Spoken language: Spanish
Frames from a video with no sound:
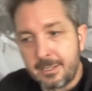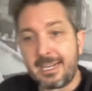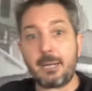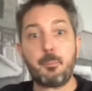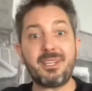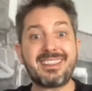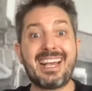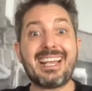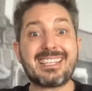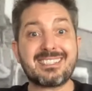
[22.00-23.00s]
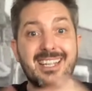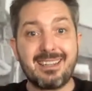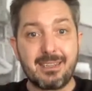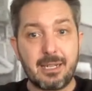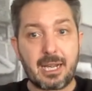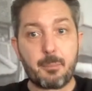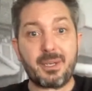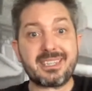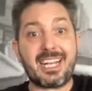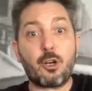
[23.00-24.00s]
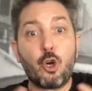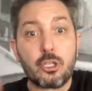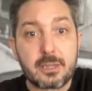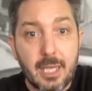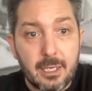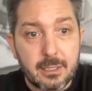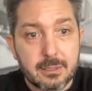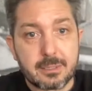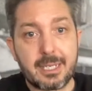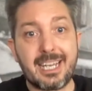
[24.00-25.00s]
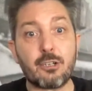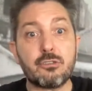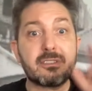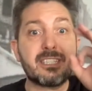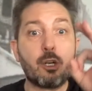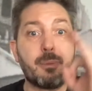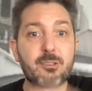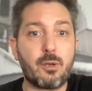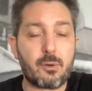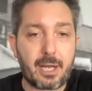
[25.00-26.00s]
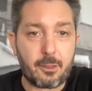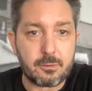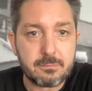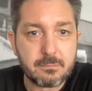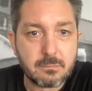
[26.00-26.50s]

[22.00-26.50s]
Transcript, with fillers: La respuesta, la respuesta corta sería con cero peso ahorrado.